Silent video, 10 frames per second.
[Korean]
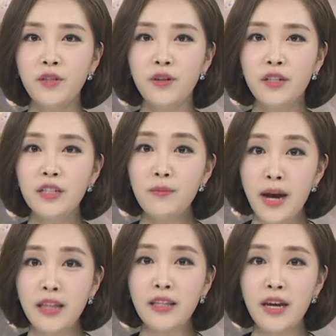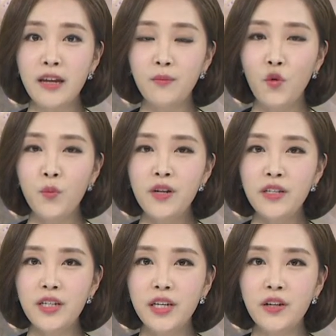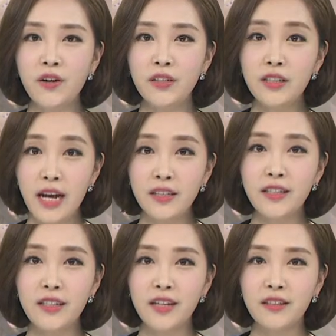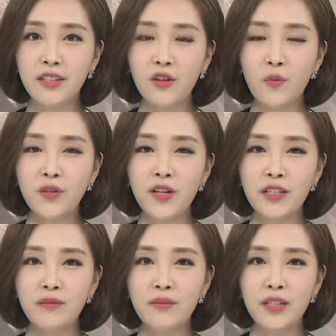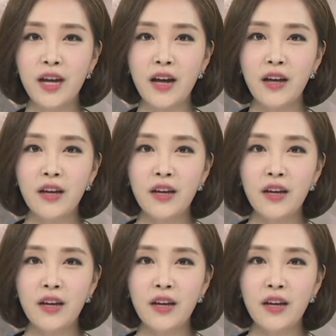지역은 만개한 봄을 즐기려는 나들이객들이 넘쳐났습니다.